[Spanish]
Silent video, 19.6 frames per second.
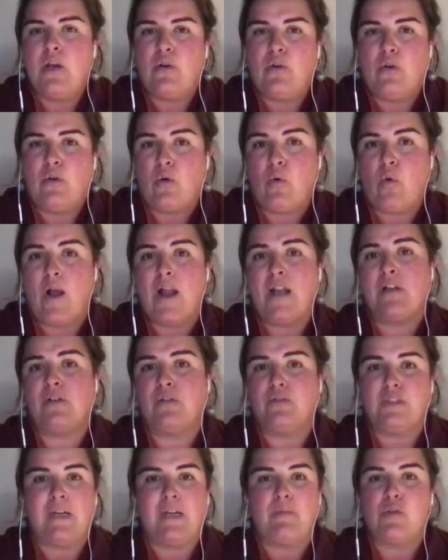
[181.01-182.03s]
Con lo cual
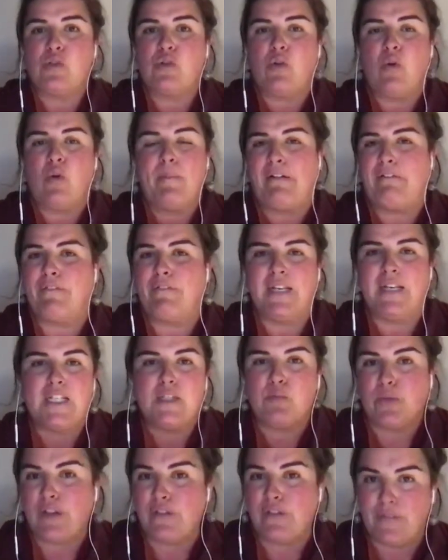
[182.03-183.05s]
contamos con
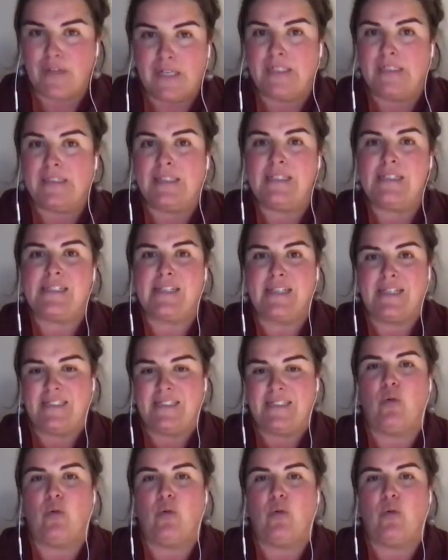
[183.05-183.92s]
perfiles muy diferentes que se